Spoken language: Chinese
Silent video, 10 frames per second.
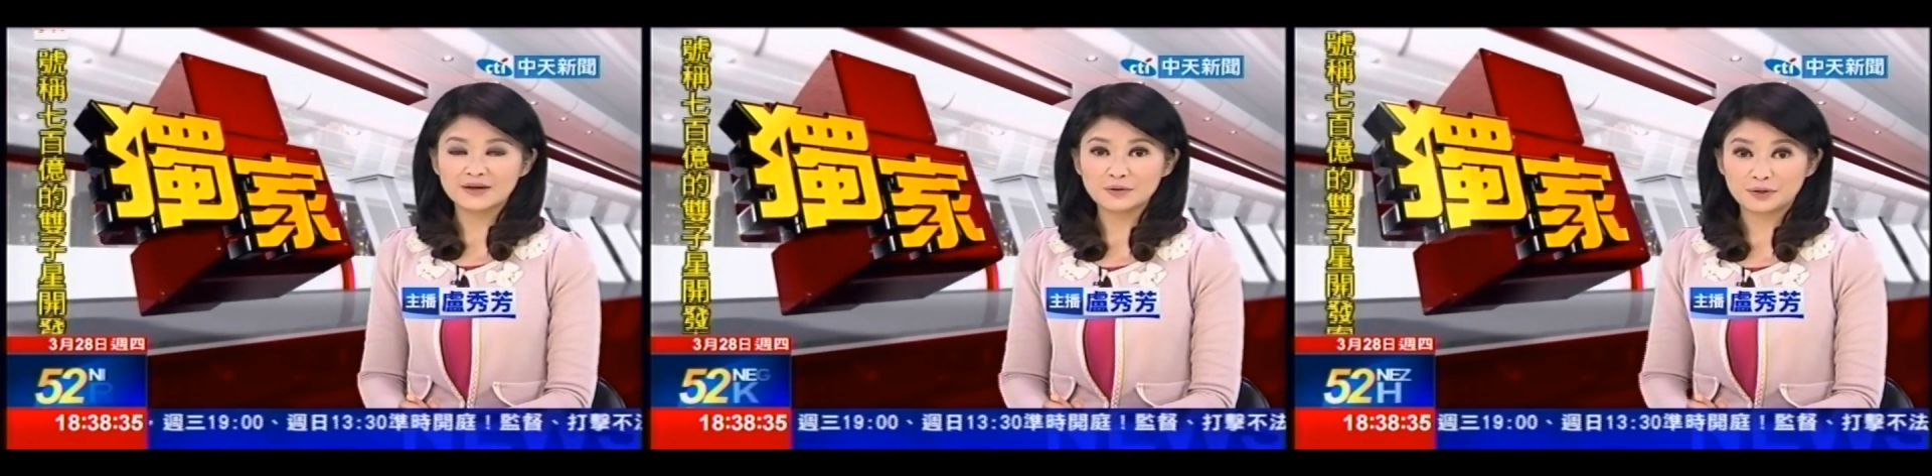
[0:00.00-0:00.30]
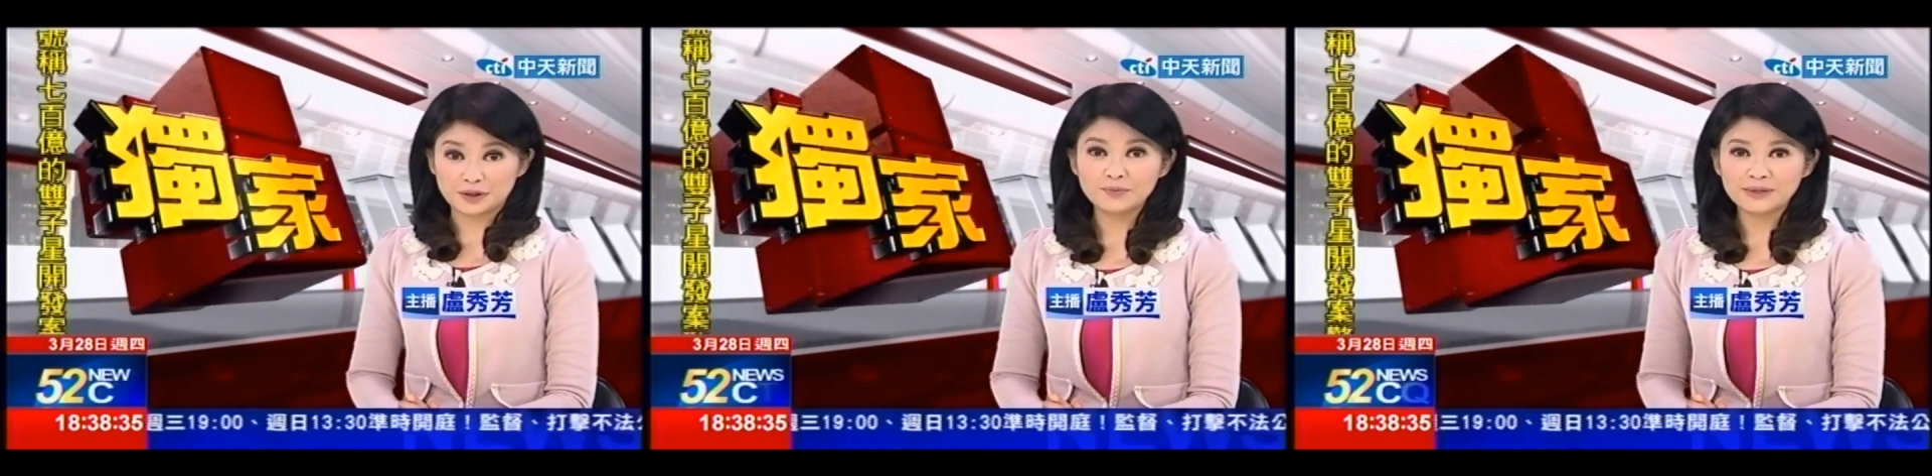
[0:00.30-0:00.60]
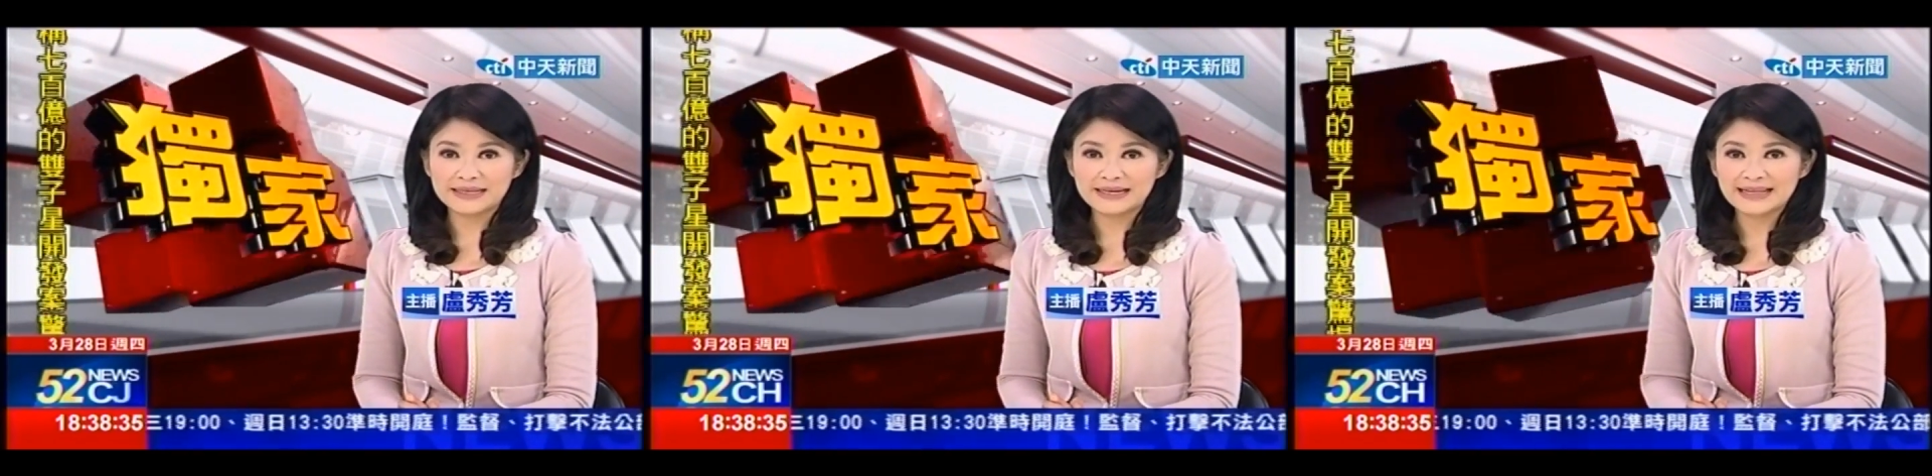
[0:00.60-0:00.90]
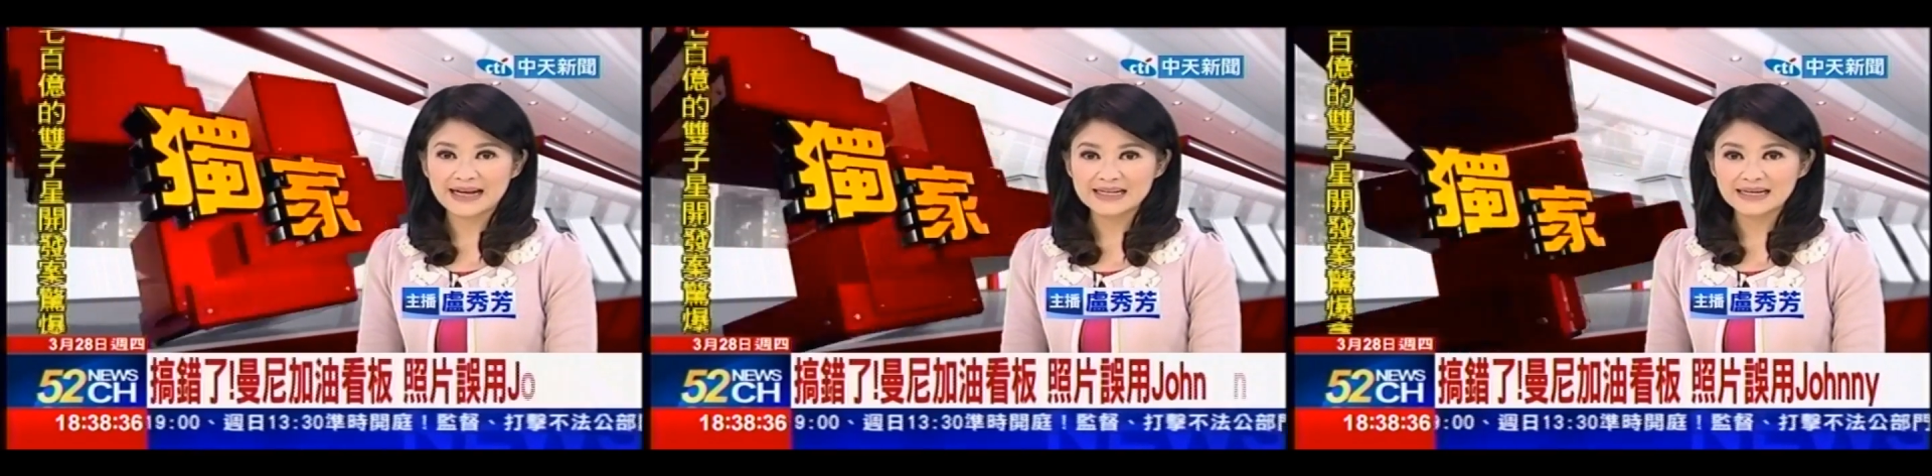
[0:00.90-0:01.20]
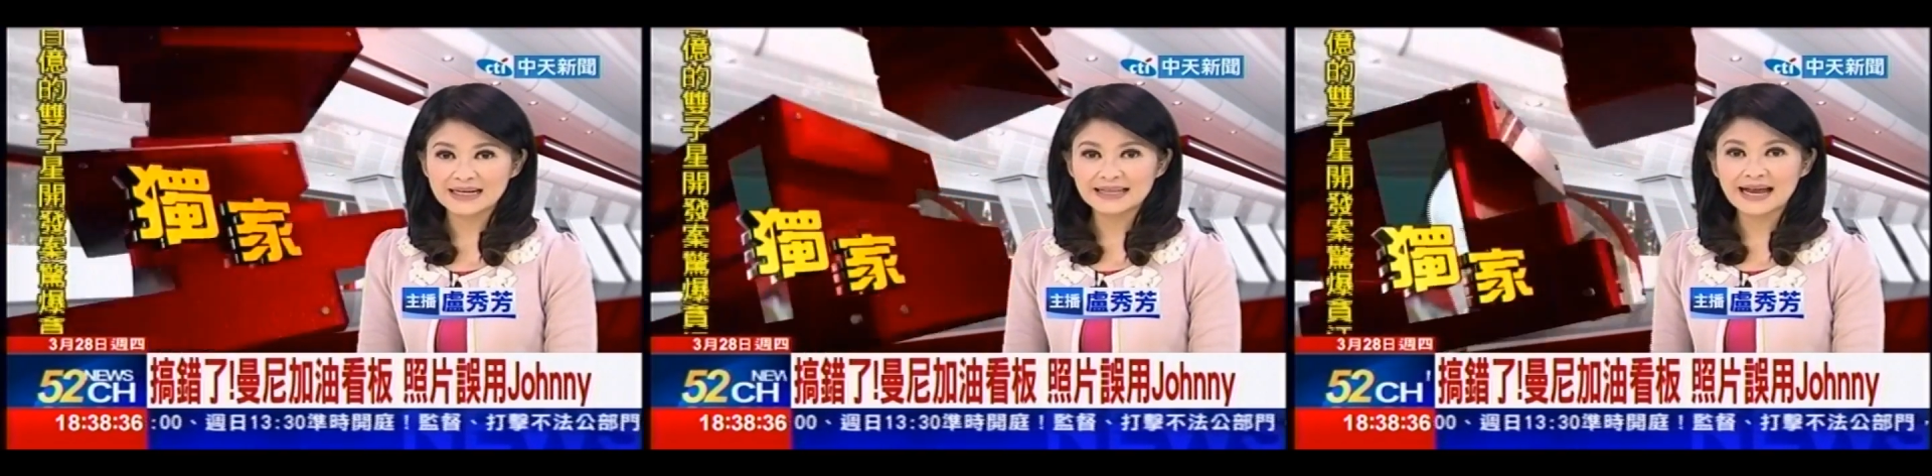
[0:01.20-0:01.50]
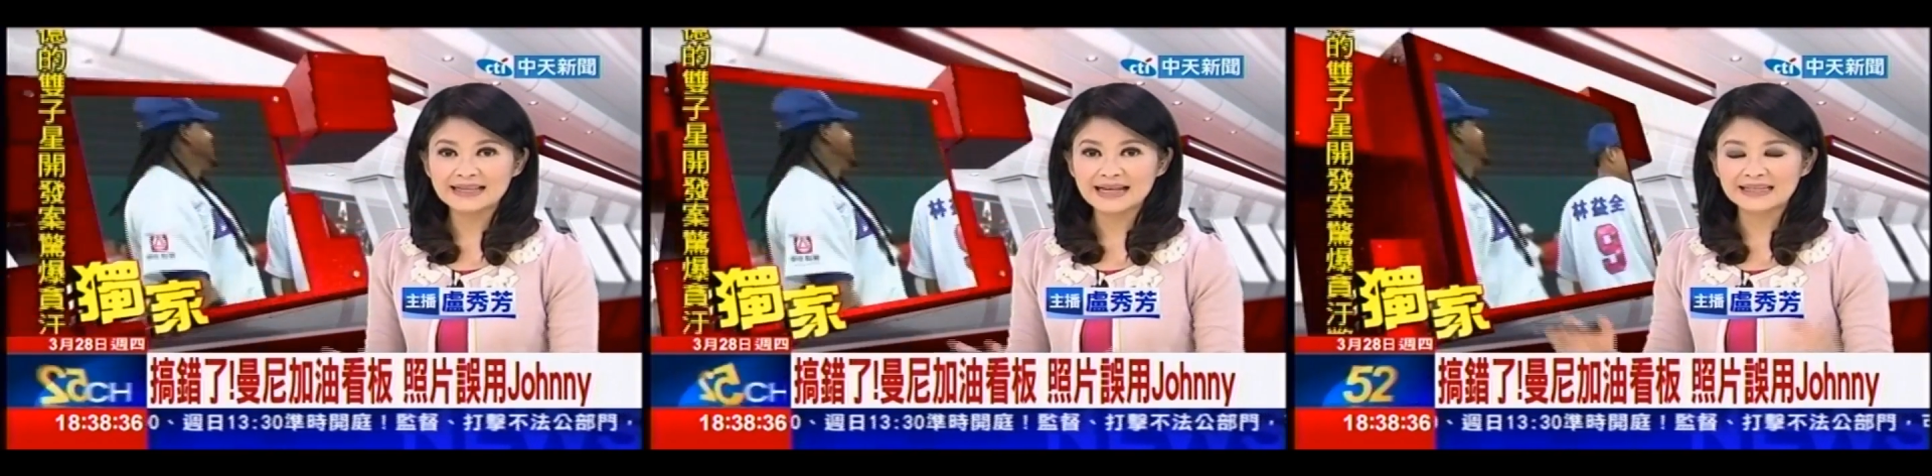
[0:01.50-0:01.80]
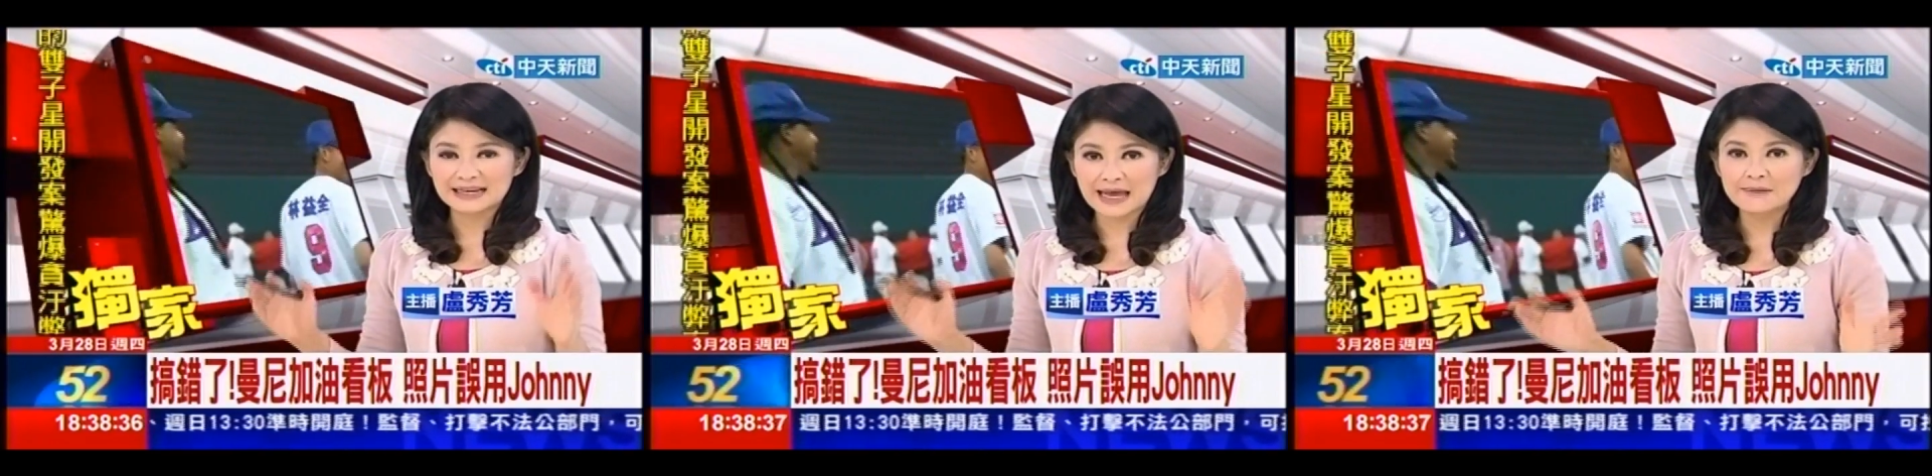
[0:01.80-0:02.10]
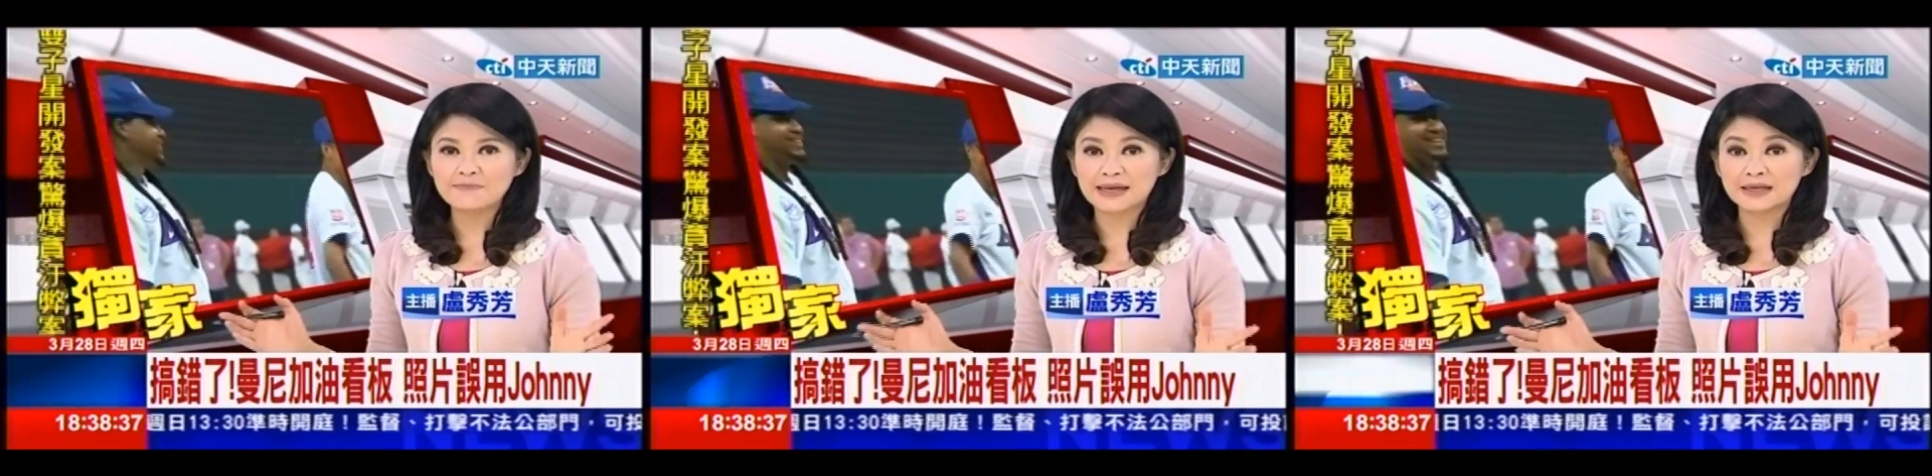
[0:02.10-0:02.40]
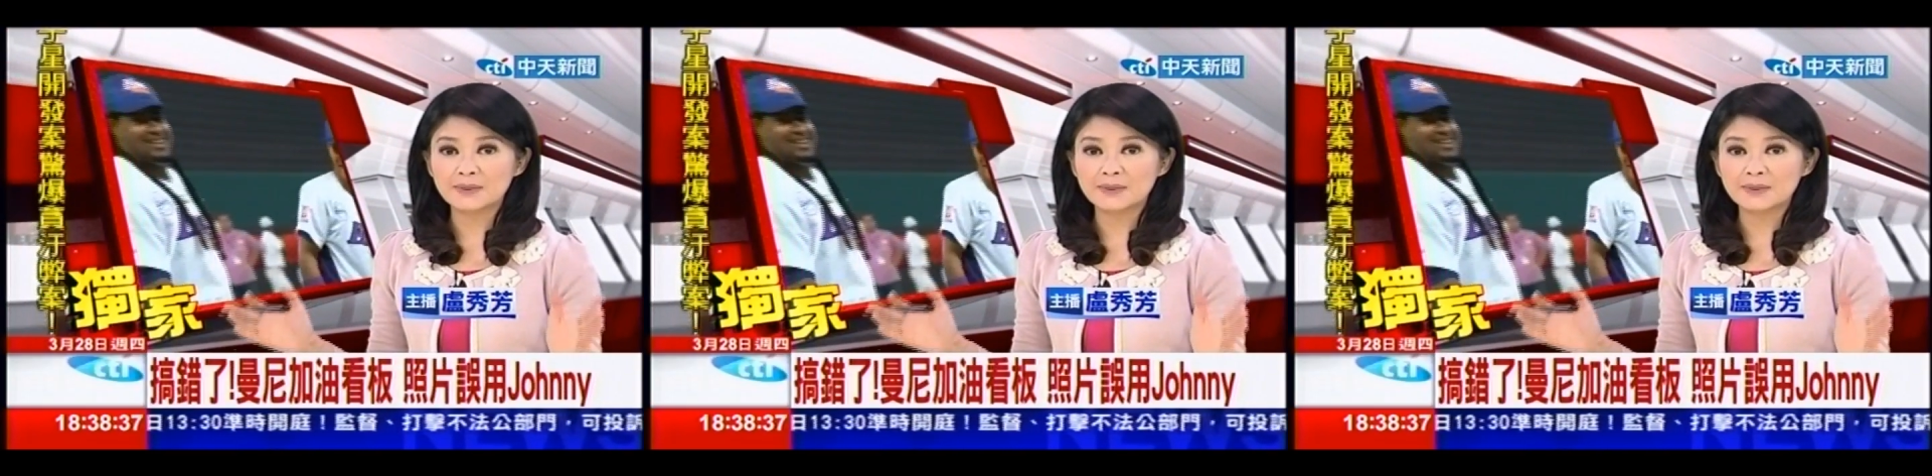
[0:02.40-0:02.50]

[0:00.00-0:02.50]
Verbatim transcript: 有女球迷呢拿着一个大大的看板，